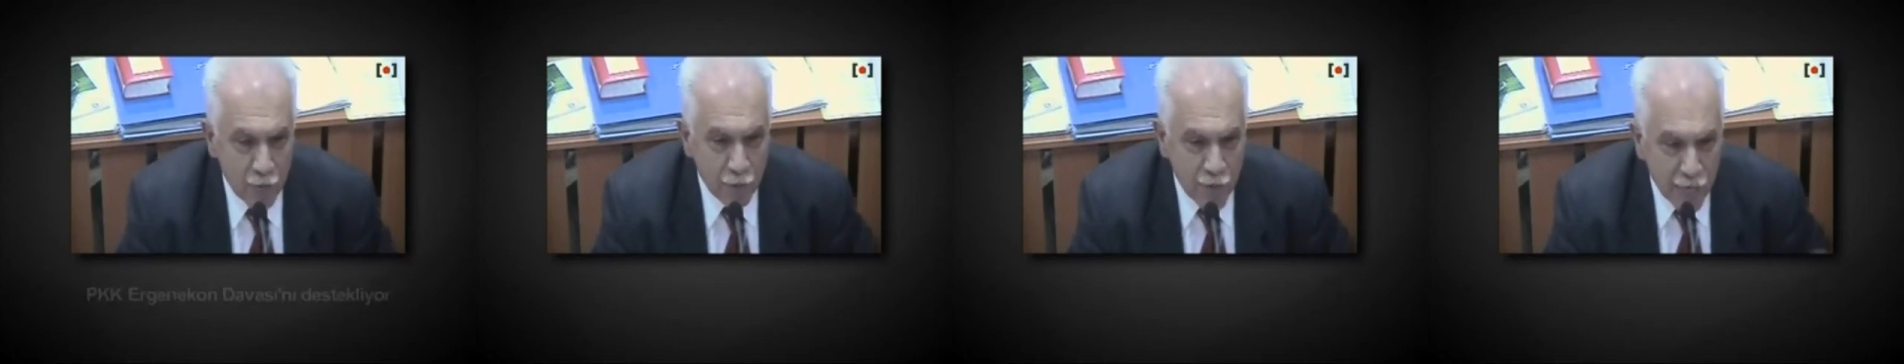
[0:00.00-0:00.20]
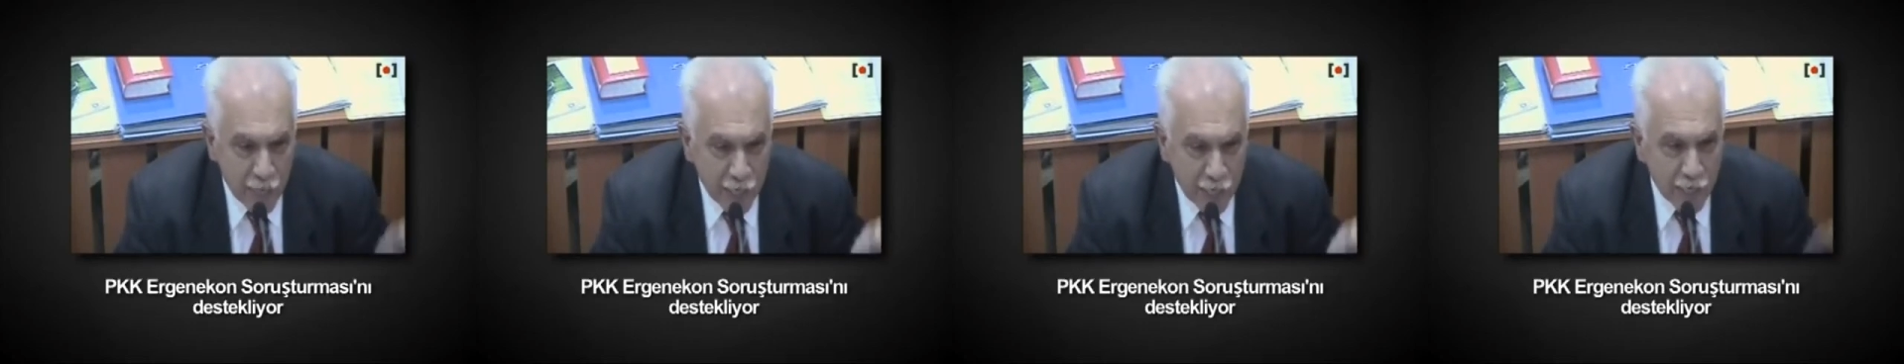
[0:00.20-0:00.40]

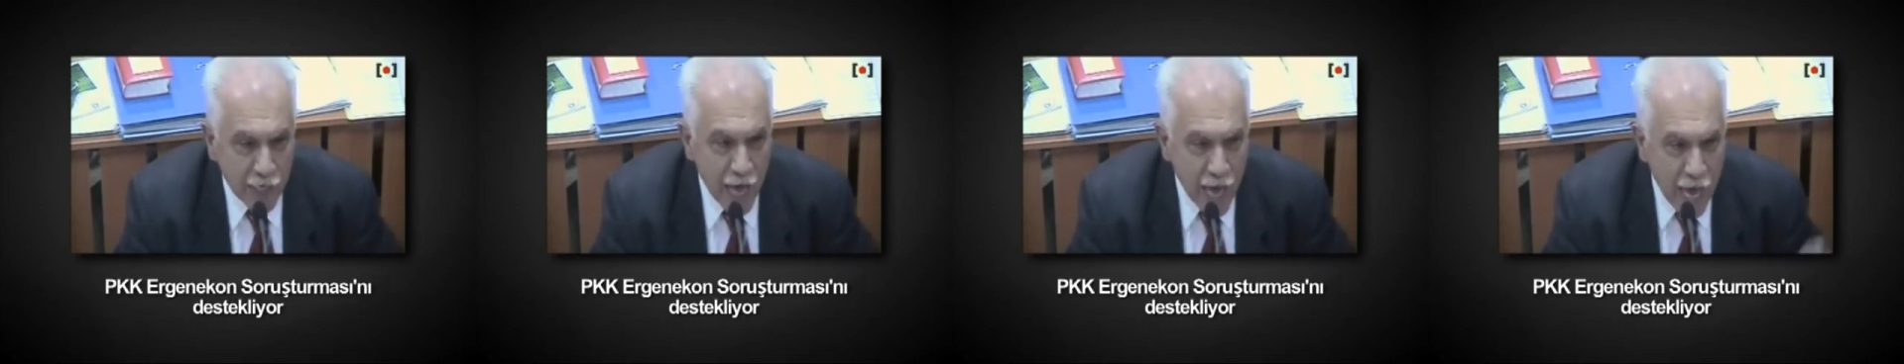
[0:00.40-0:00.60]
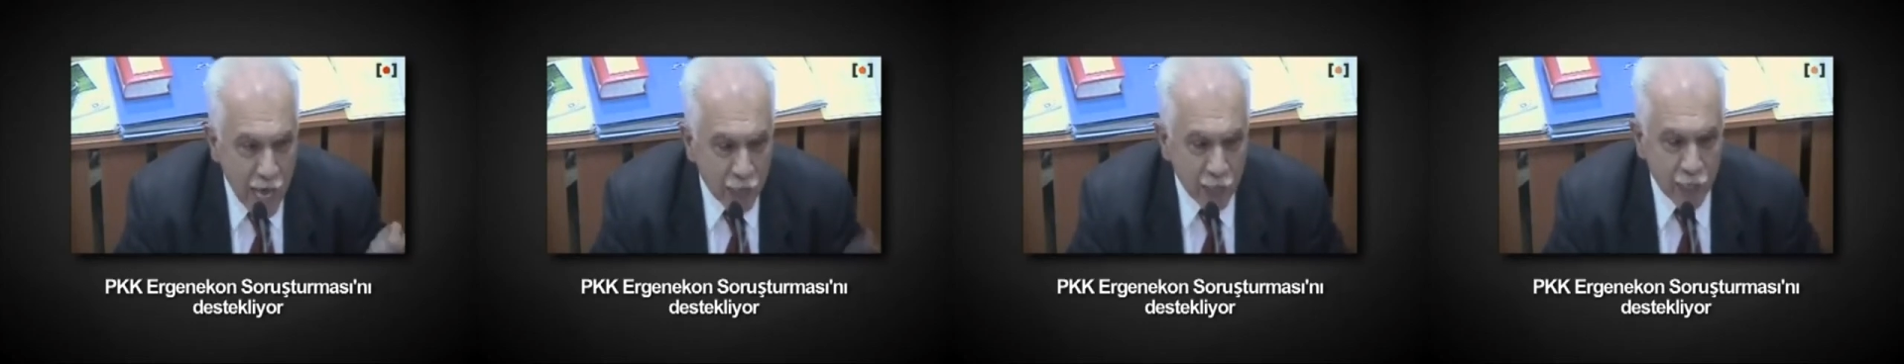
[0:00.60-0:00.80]
PKK
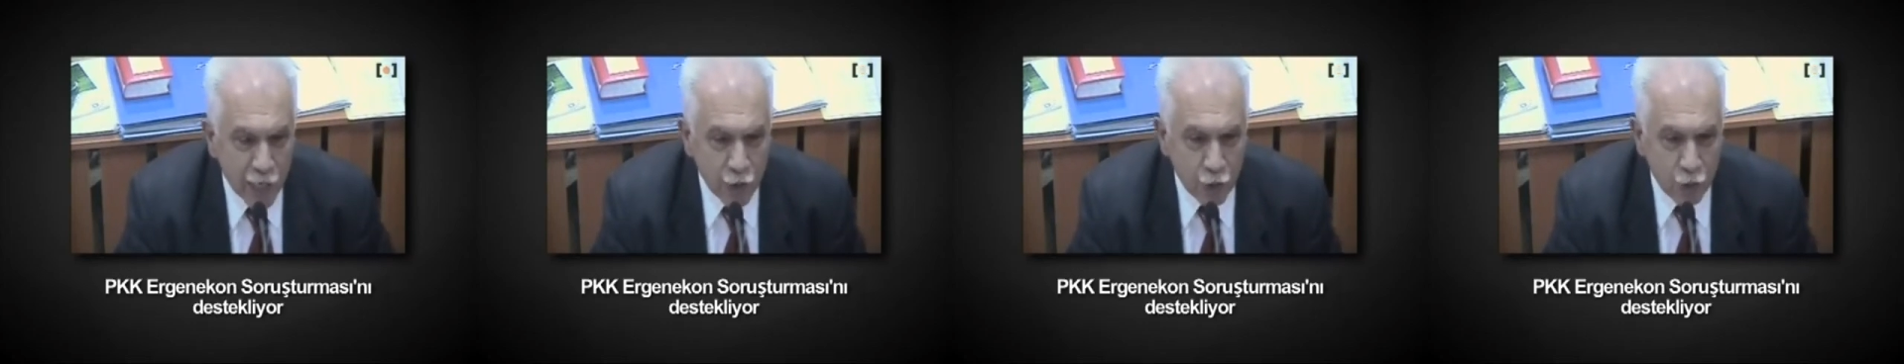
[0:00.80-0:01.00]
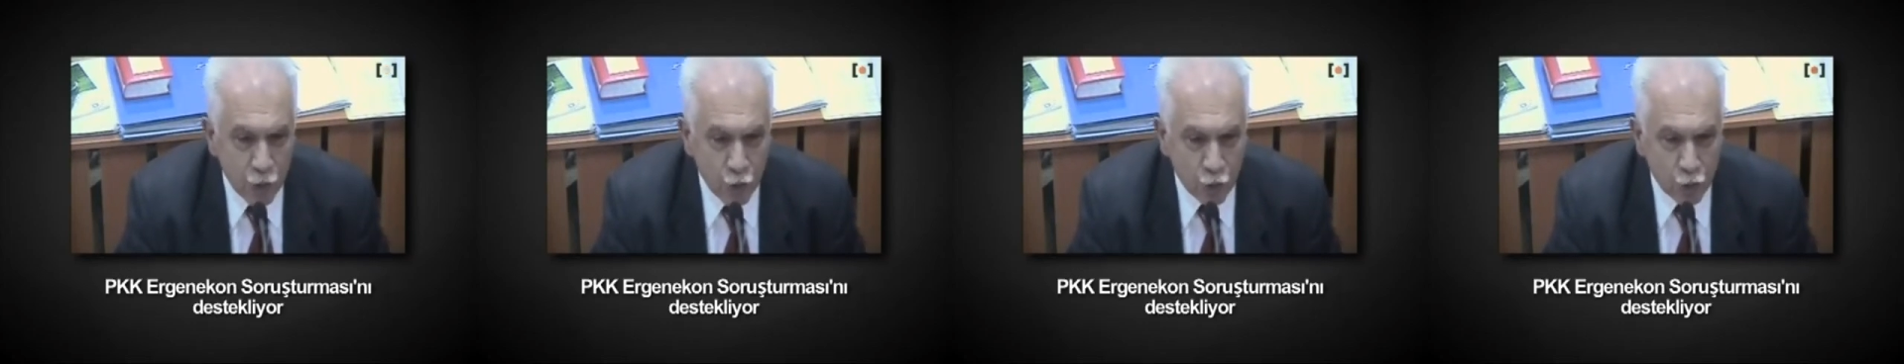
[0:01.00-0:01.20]

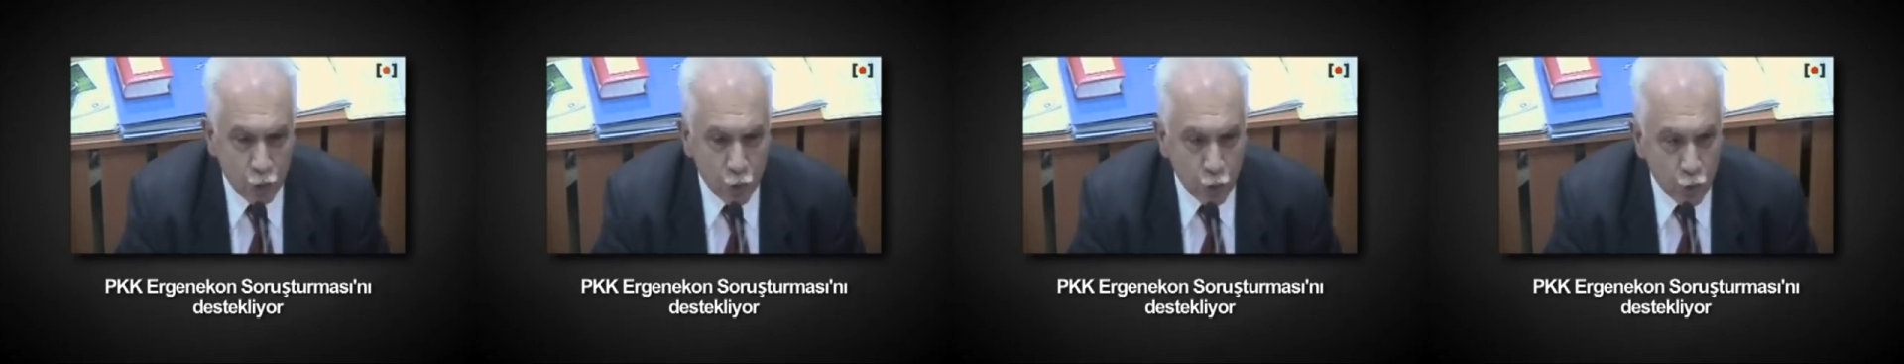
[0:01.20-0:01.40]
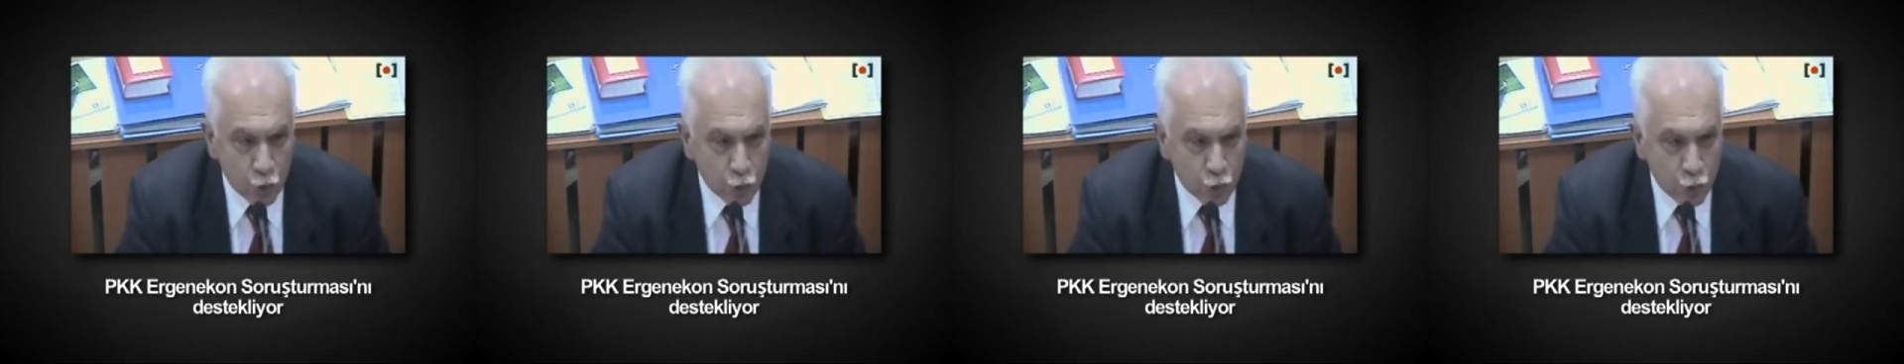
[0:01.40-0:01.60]
Ergenekon
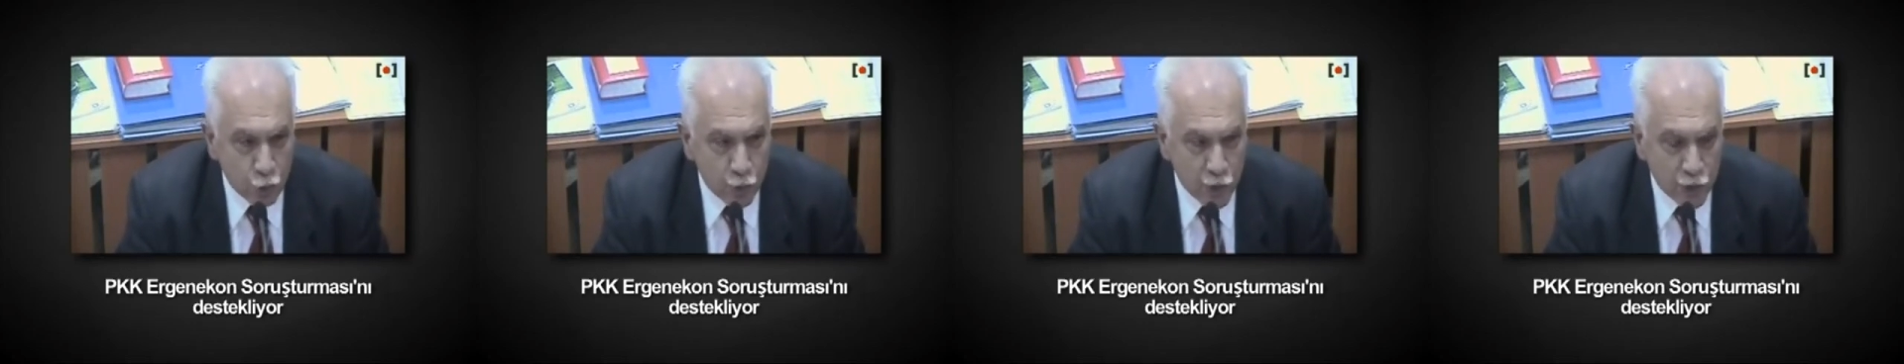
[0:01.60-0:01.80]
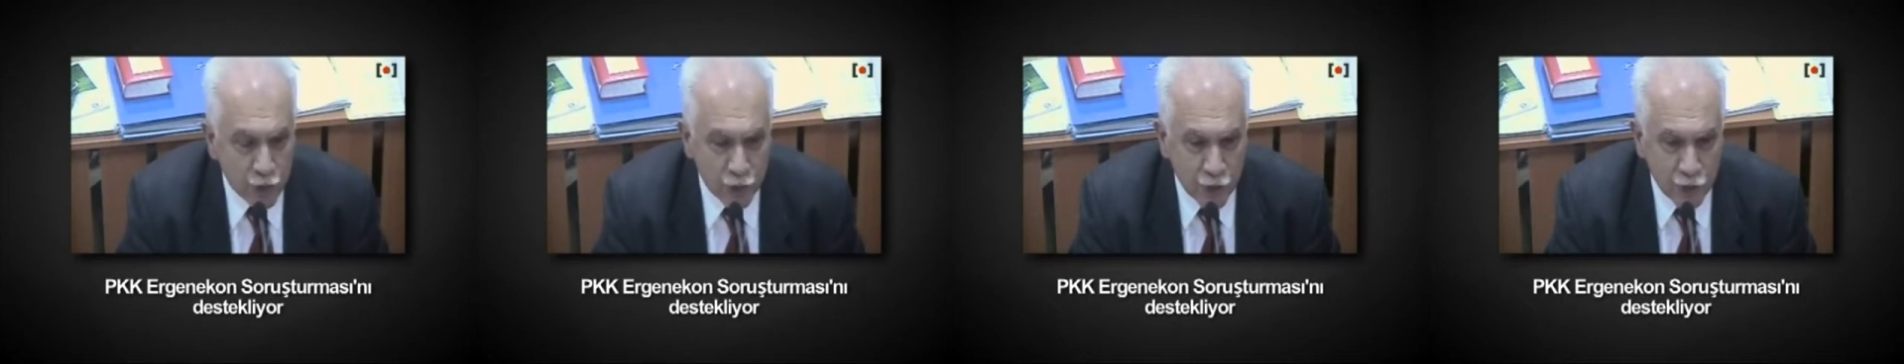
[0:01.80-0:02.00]

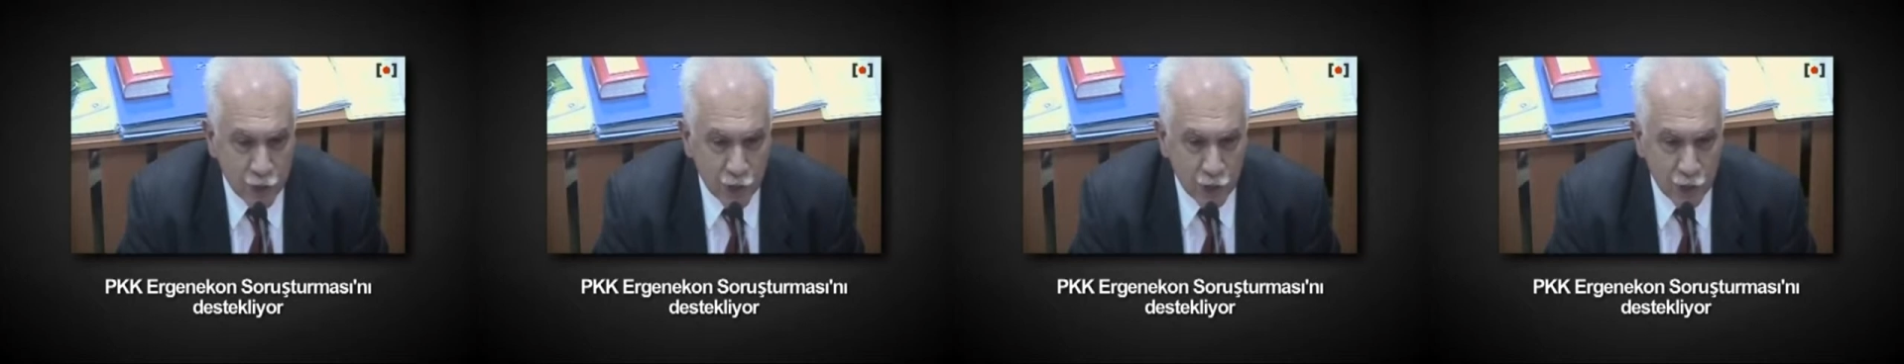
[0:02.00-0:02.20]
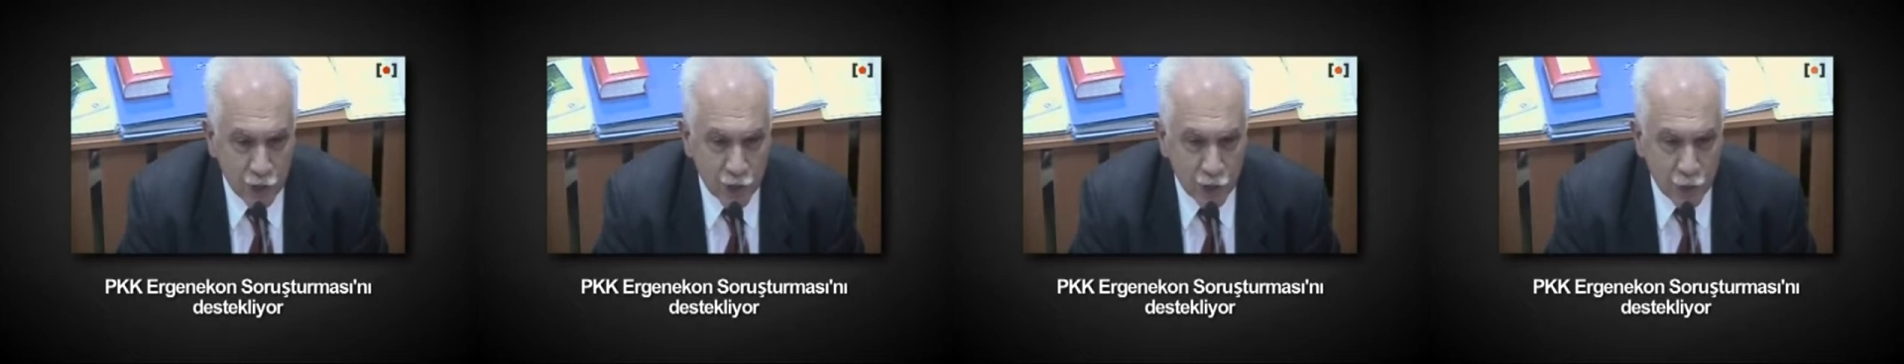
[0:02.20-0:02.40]
soruşturmasını
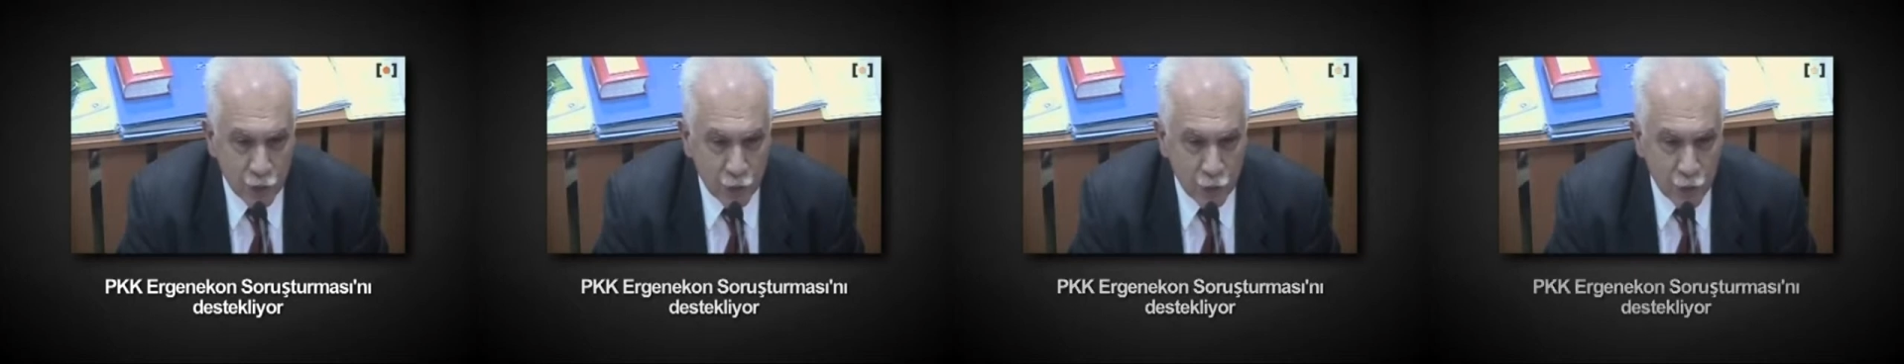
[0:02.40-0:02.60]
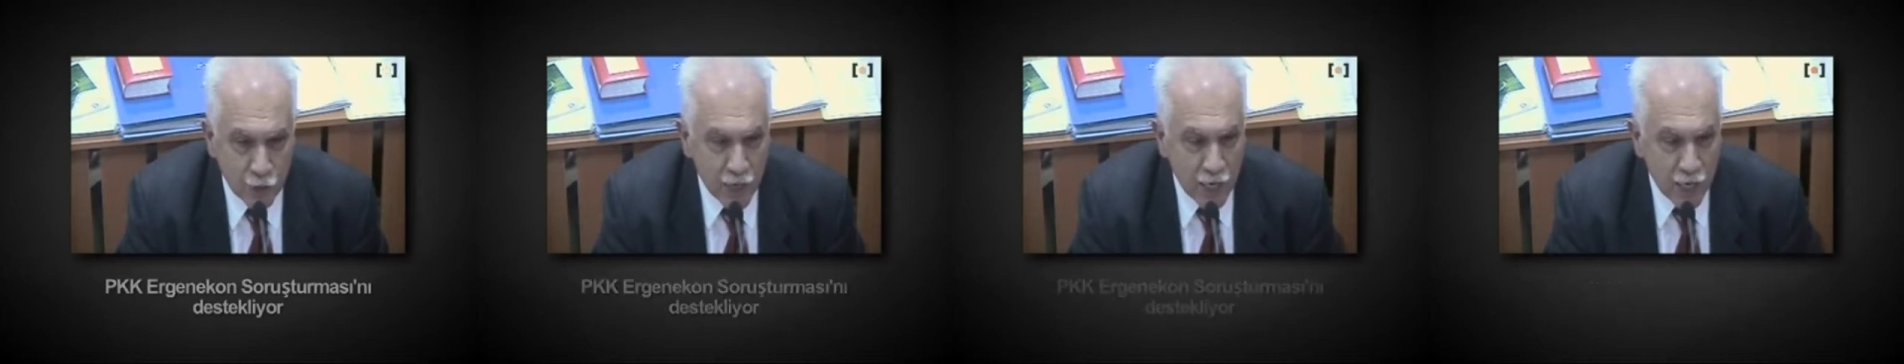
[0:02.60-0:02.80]

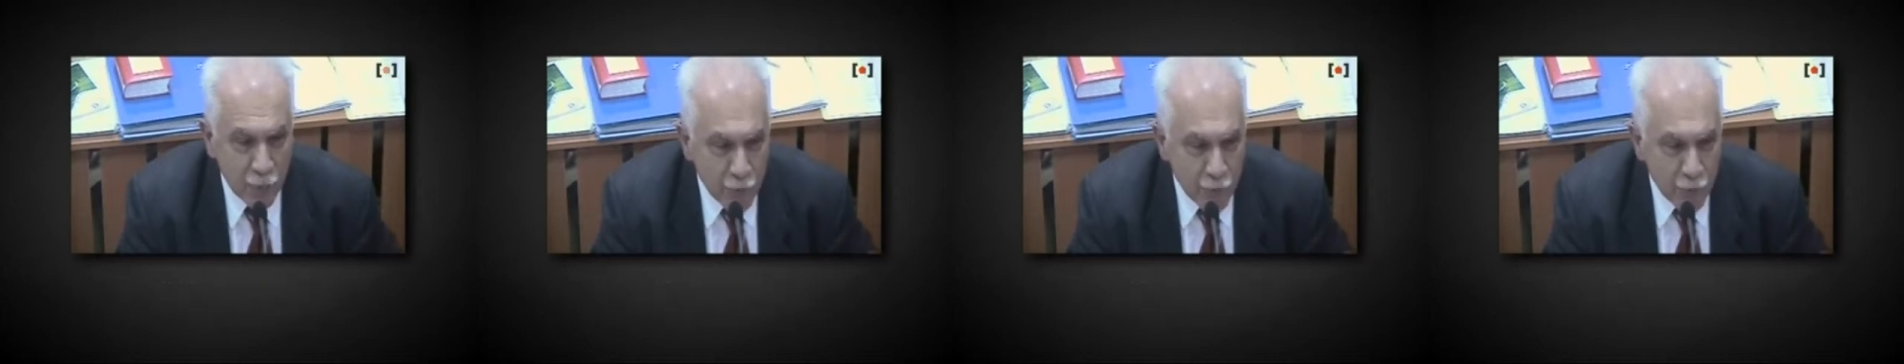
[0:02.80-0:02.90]
destekliyor.